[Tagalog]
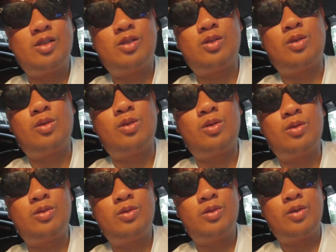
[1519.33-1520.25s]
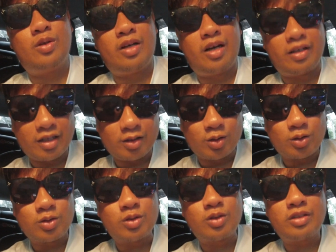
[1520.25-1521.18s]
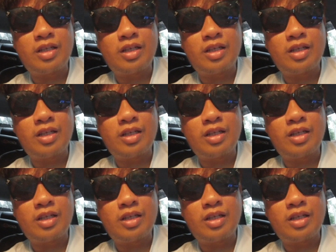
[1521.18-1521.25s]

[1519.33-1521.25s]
So, hanggang sa susunod